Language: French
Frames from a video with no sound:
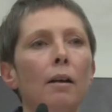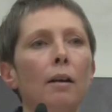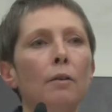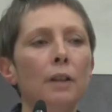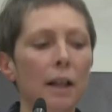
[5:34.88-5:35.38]

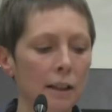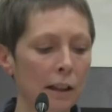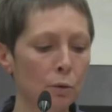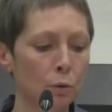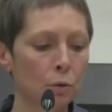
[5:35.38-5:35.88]
euh, qu'on
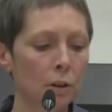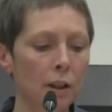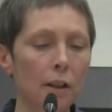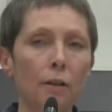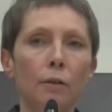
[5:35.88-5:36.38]
arrêtait de le
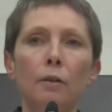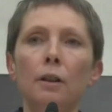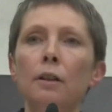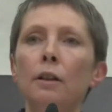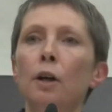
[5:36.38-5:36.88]
soutenir, euh,
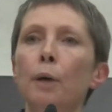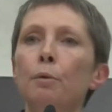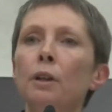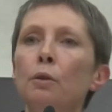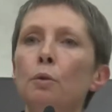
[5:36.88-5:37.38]
il, aurait
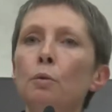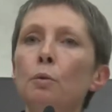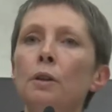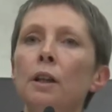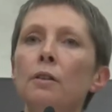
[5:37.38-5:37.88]
peut-être
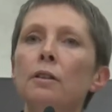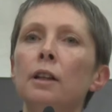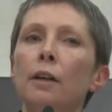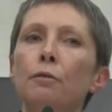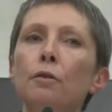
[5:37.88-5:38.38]
tenu. Et d'ailleurs,
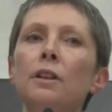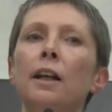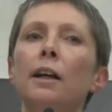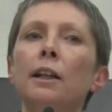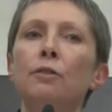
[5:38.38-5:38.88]
c'est la France qui
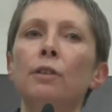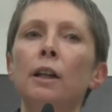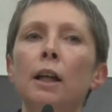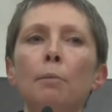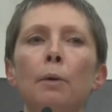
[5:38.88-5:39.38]
a
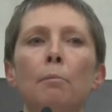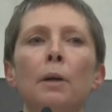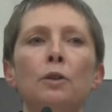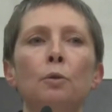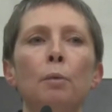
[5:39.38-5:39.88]
exfiltré
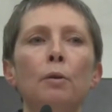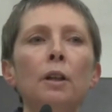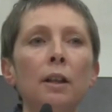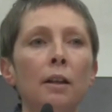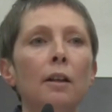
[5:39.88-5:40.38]
Blaise
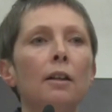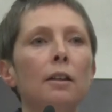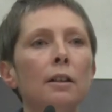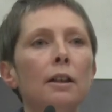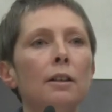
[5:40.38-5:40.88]
Compaoré.
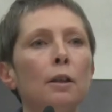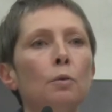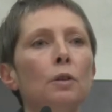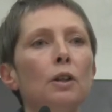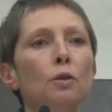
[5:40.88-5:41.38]
C'est-à-dire, c'est le
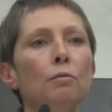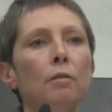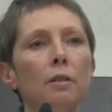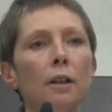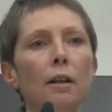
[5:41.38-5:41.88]
contingent
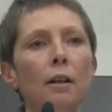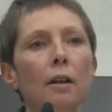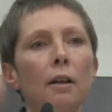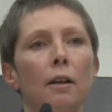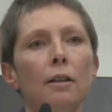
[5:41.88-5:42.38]
français
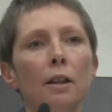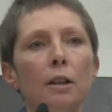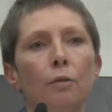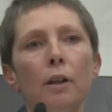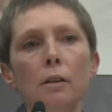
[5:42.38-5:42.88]
qui
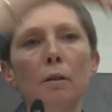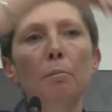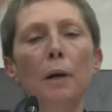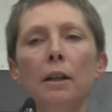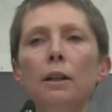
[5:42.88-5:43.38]
exfiltre
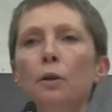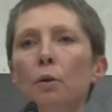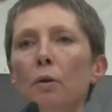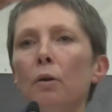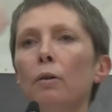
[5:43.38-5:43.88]
par
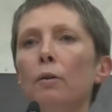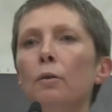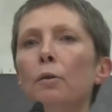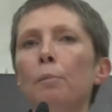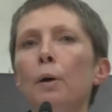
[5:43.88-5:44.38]
hélico
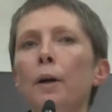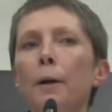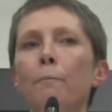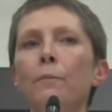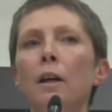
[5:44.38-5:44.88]

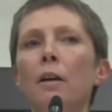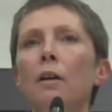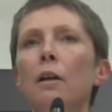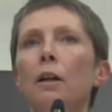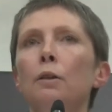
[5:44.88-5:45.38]
Compaoré.
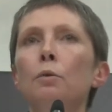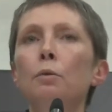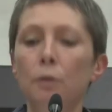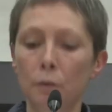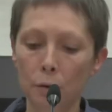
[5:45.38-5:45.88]

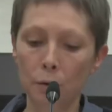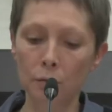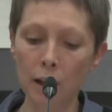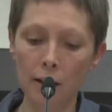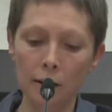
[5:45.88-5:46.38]
Donc
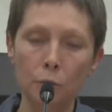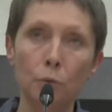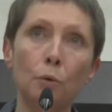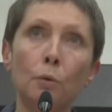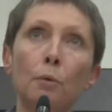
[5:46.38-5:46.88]
voilà,
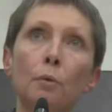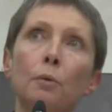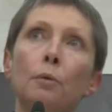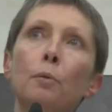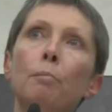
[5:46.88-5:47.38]
donc
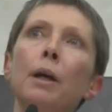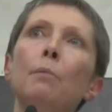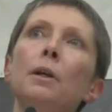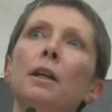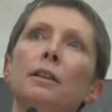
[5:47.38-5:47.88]
on, on,
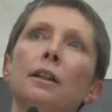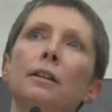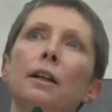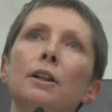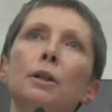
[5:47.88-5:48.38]
permet à
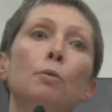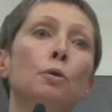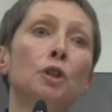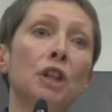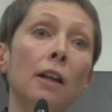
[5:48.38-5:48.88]
certains régimes,
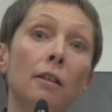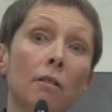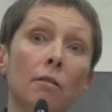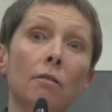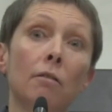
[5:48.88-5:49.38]
le
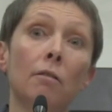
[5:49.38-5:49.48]
Tchad,